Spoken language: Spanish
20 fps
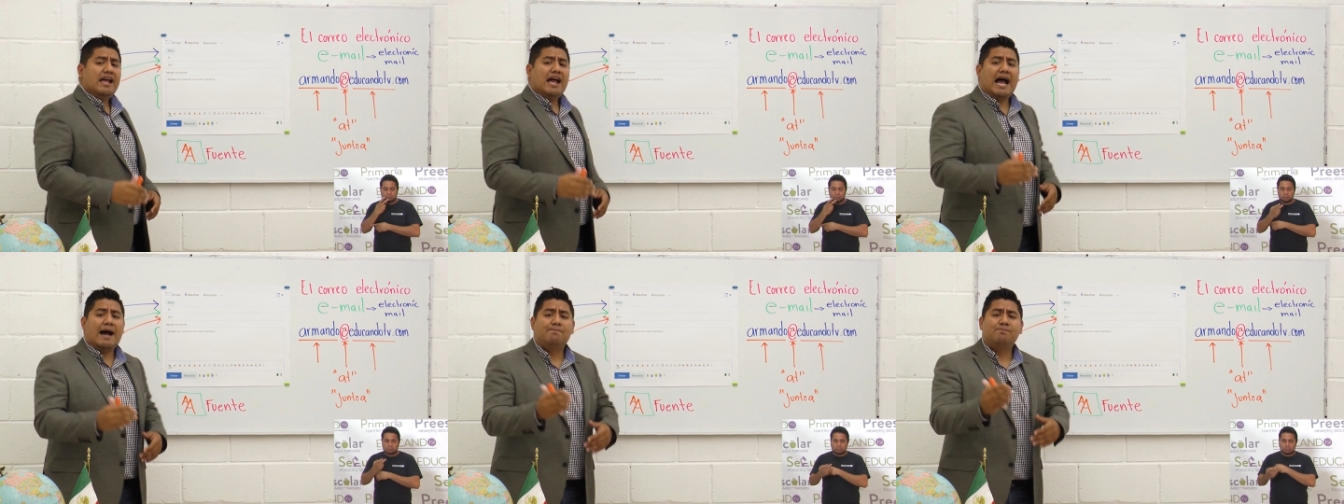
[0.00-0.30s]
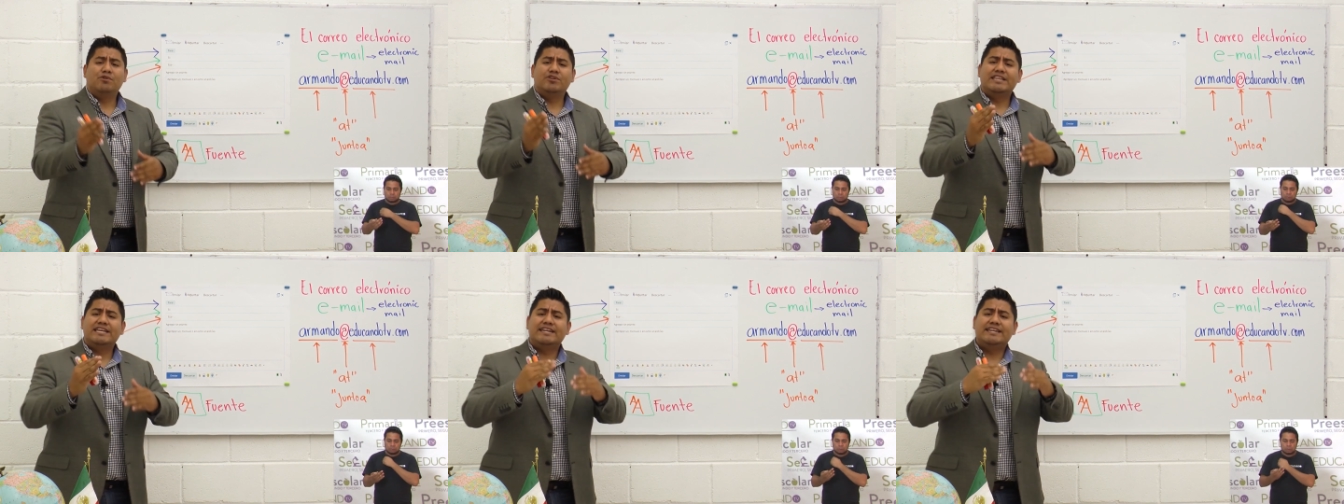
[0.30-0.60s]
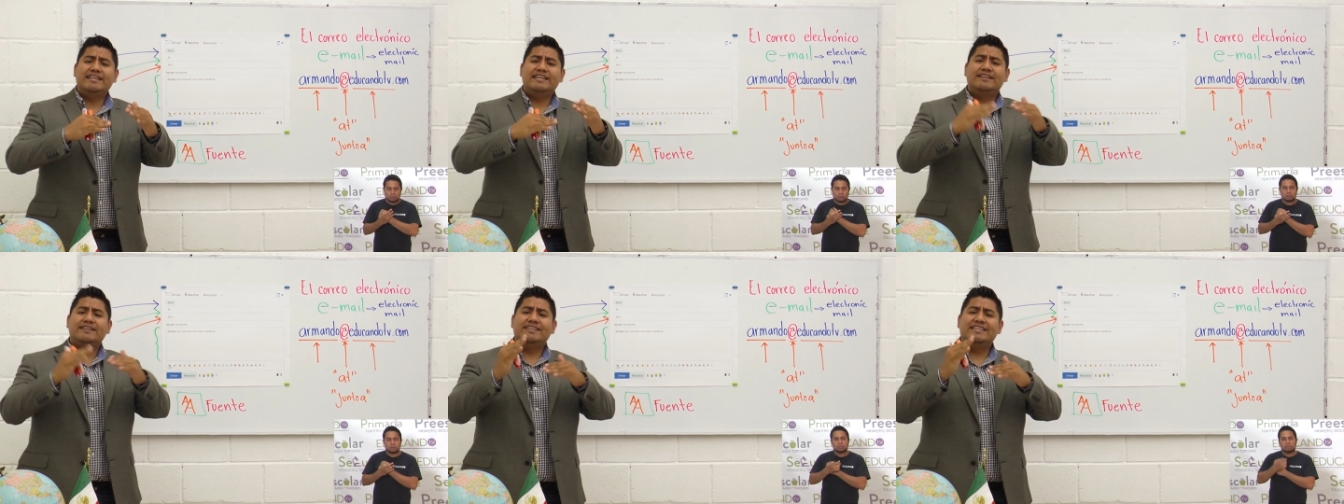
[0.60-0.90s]
a
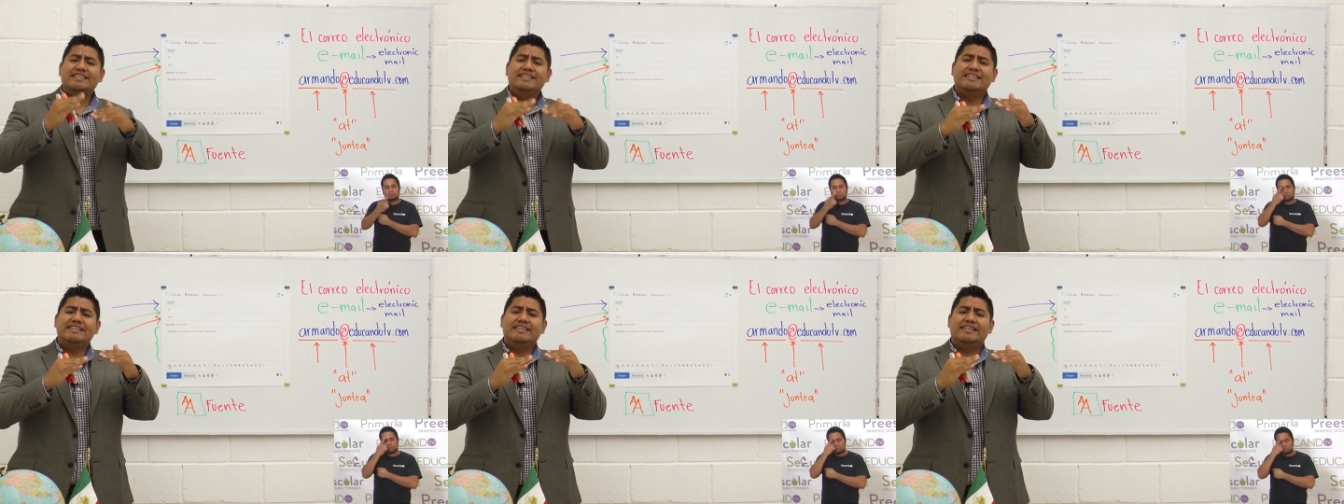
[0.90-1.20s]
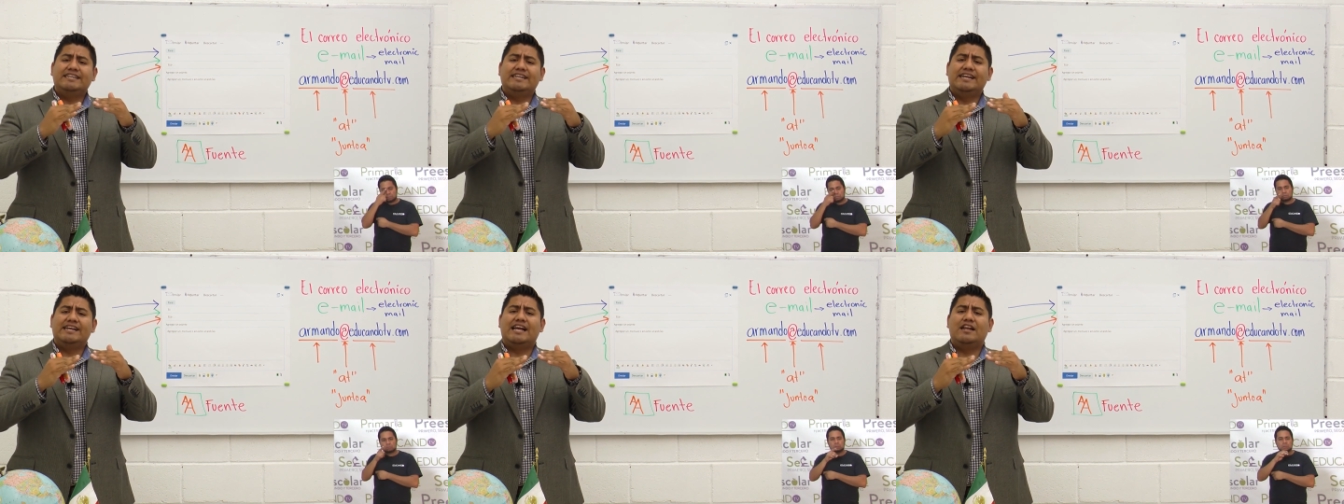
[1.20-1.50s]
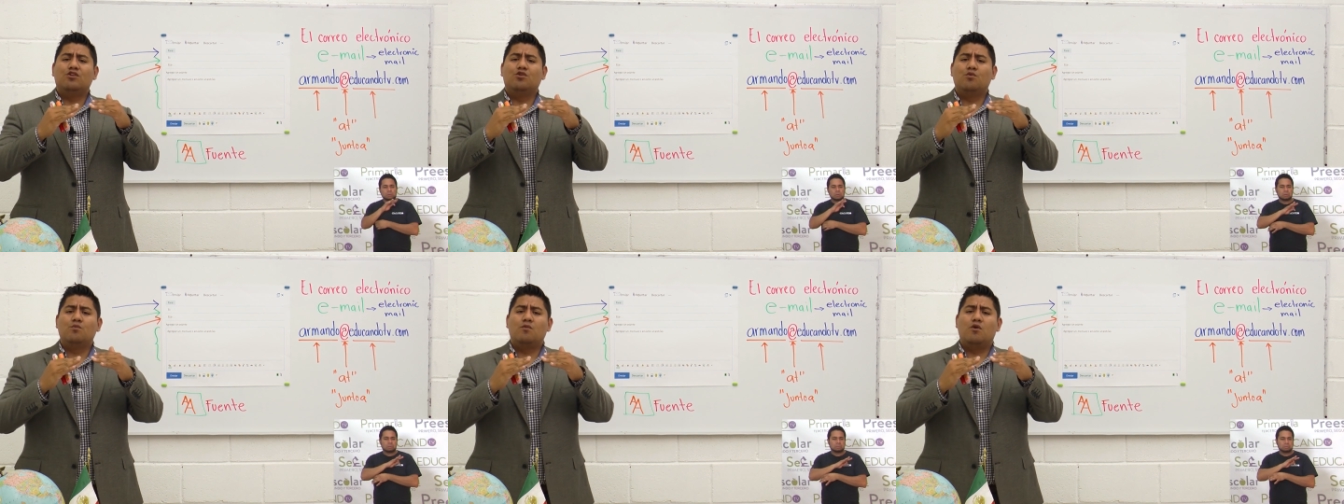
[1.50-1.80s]
poder distinguir en
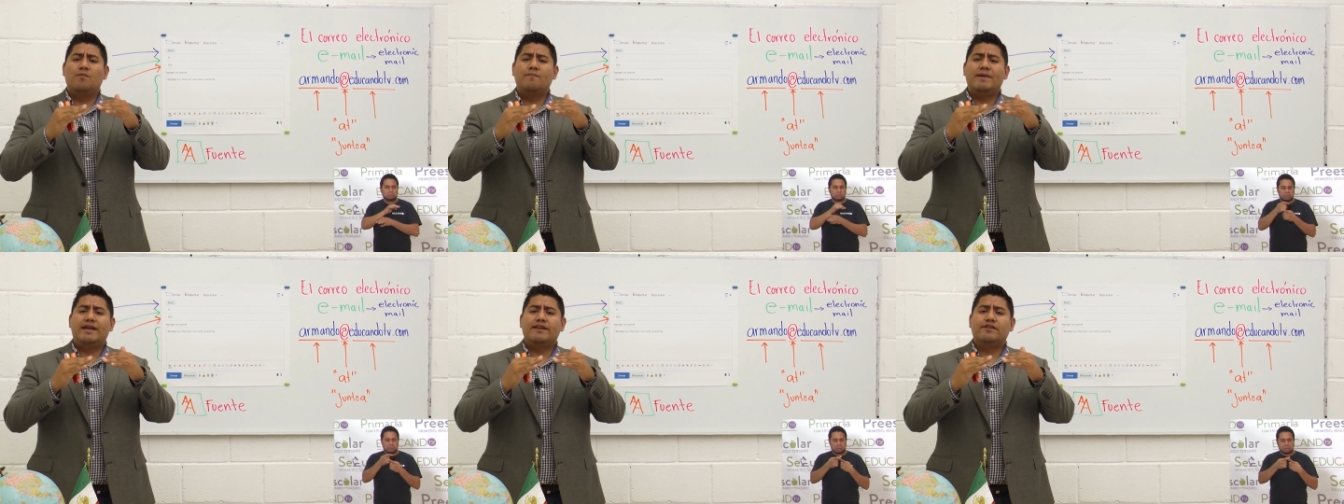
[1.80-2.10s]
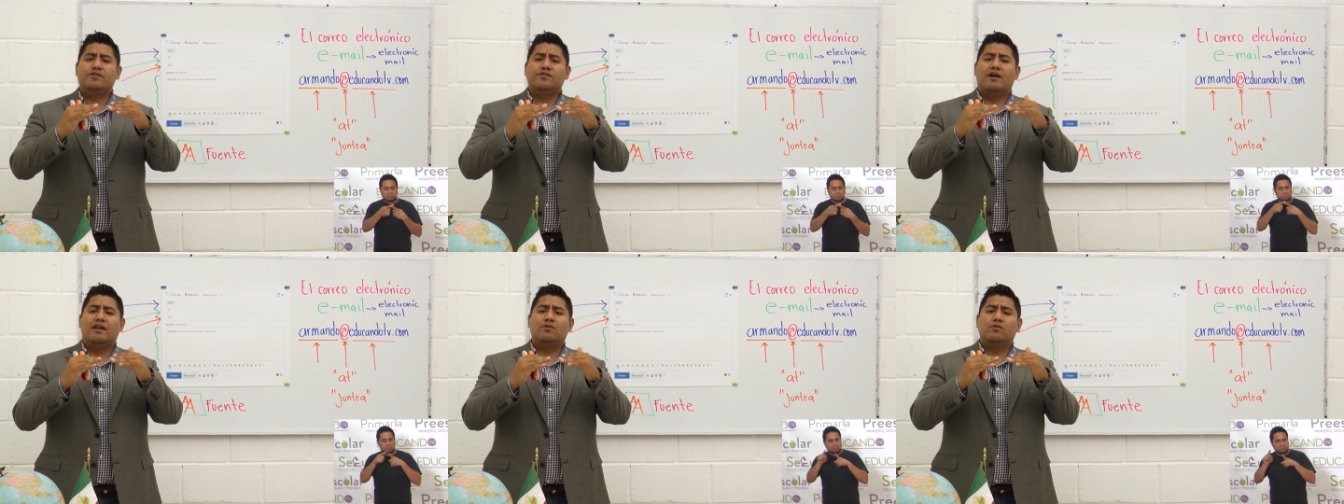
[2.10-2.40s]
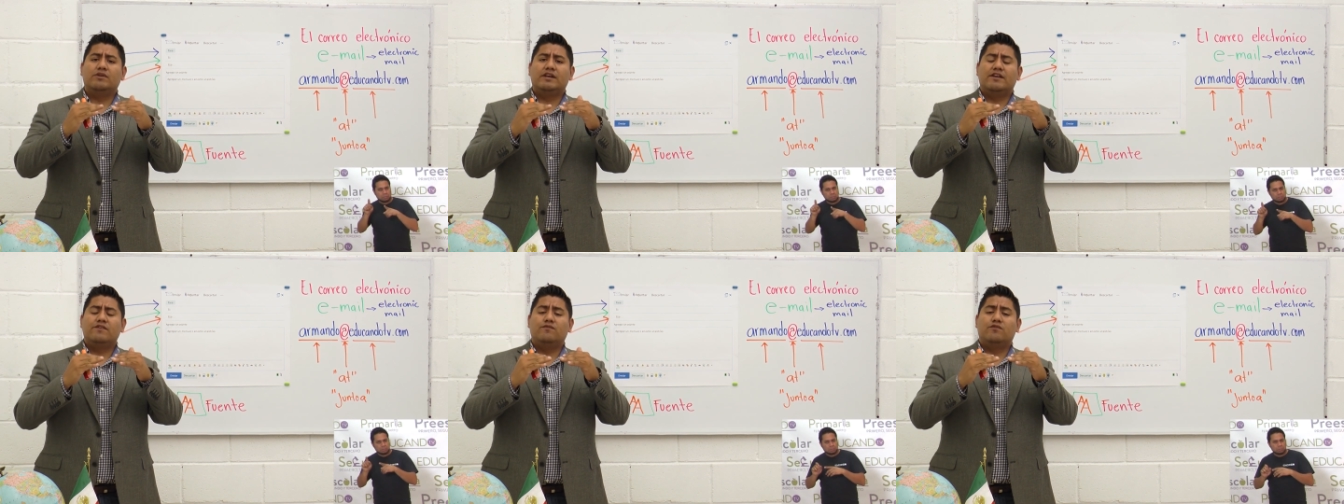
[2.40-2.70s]
algún momento
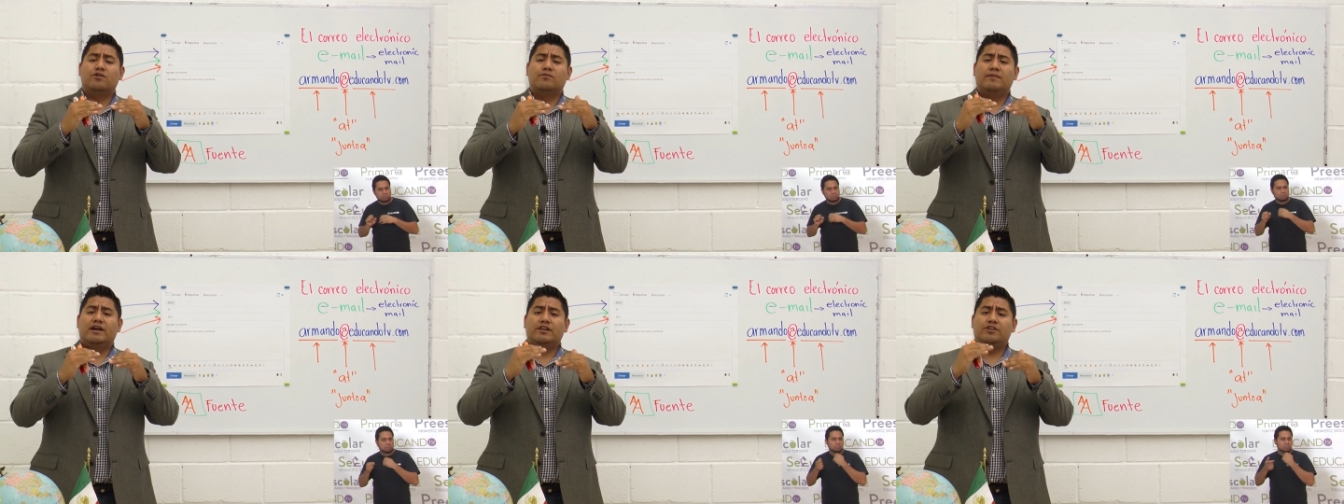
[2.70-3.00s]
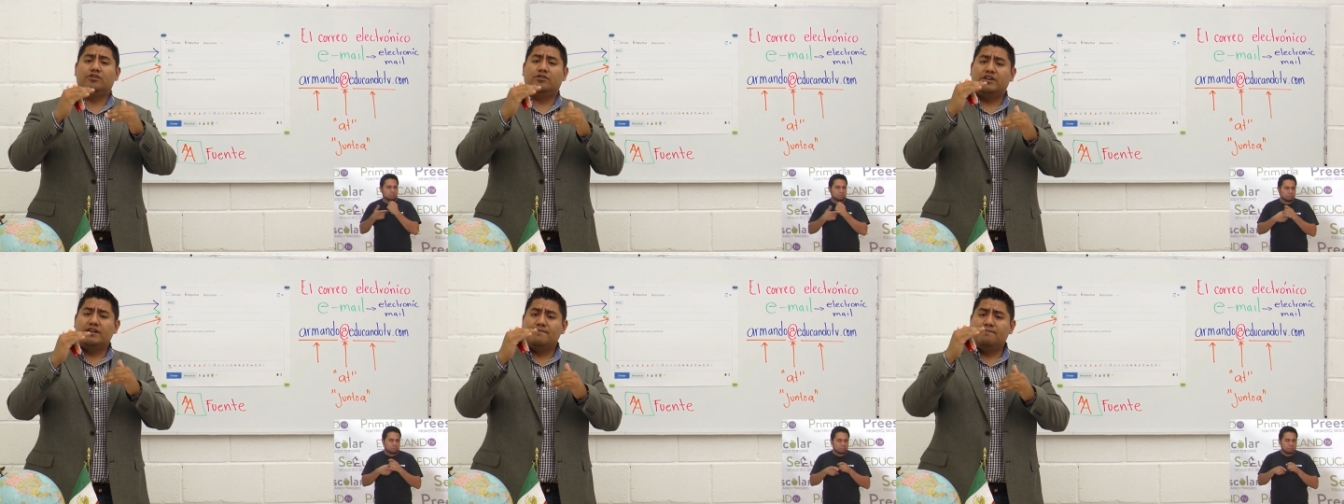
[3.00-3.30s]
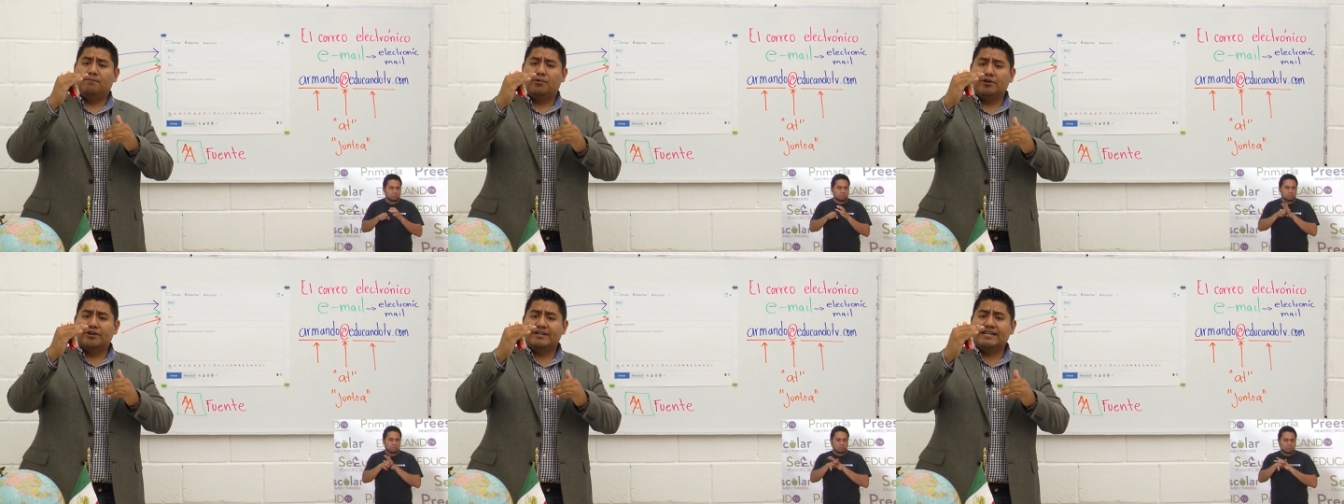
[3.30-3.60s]
alguna información
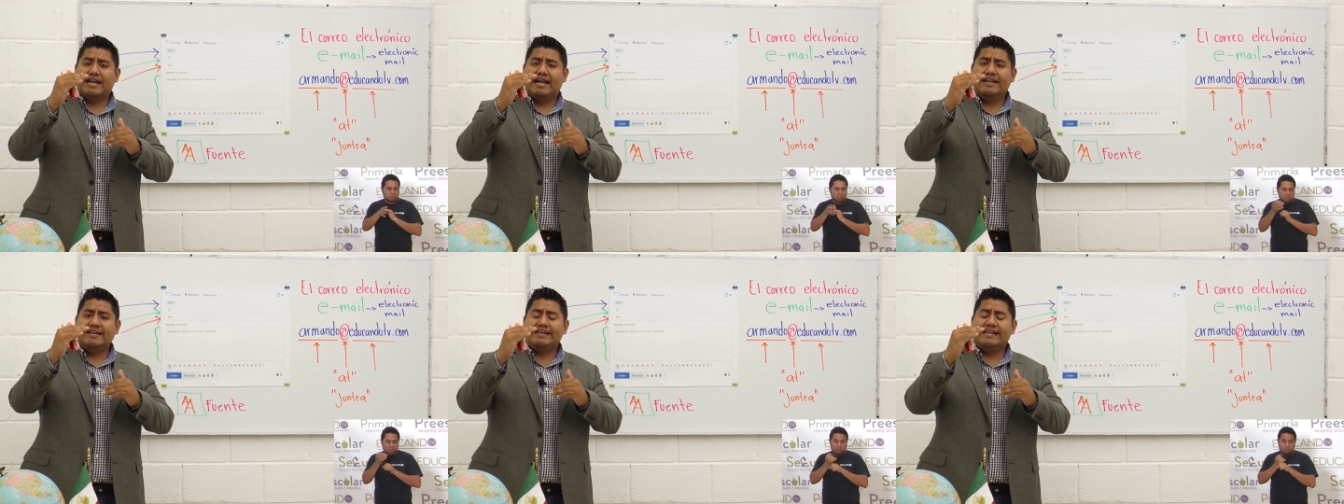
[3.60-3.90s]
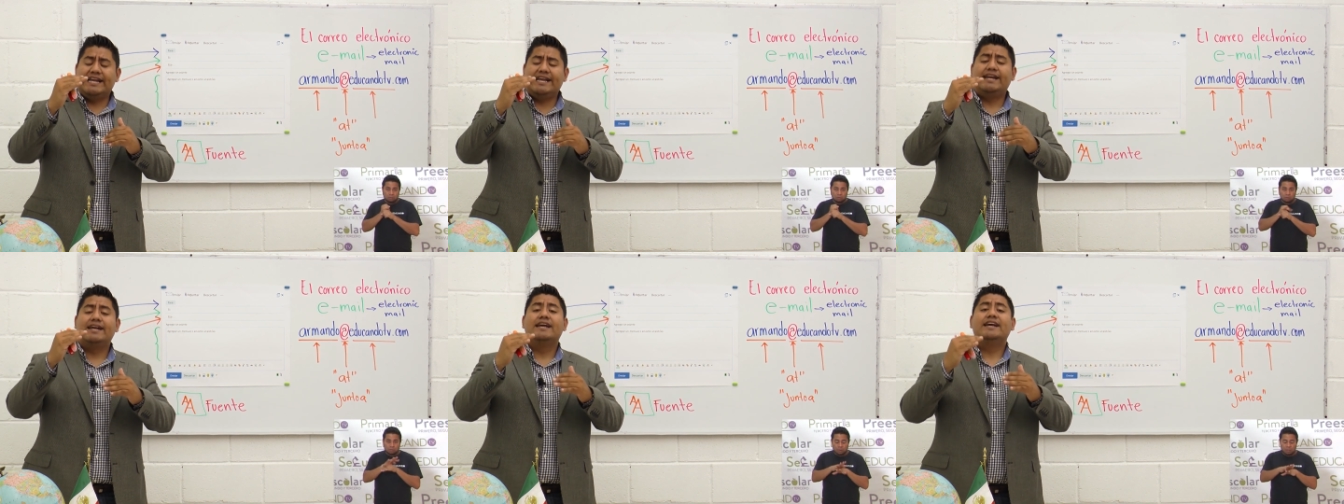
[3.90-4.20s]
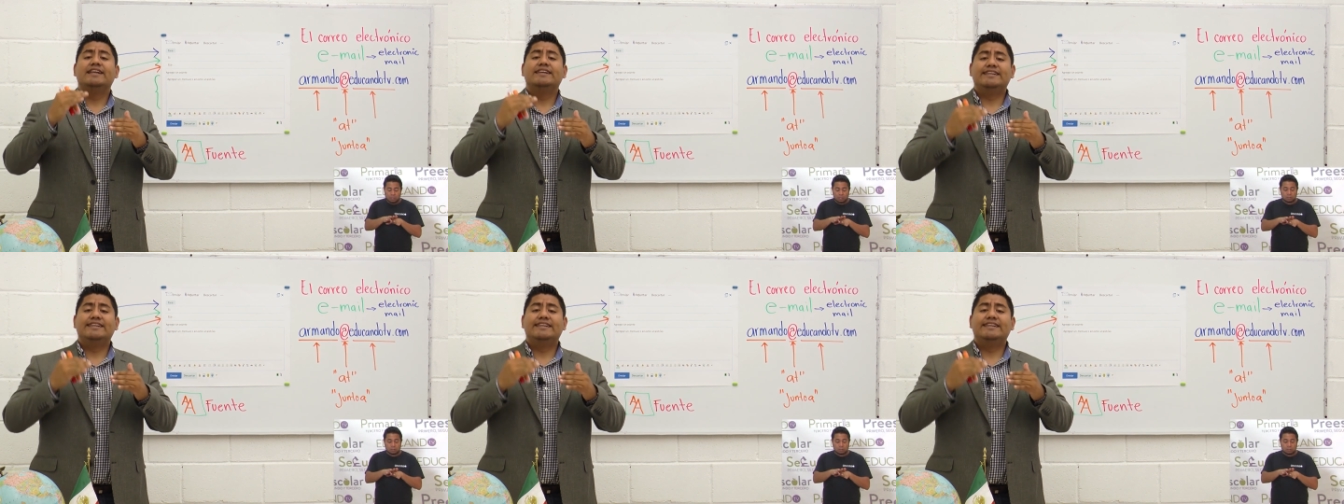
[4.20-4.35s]
importante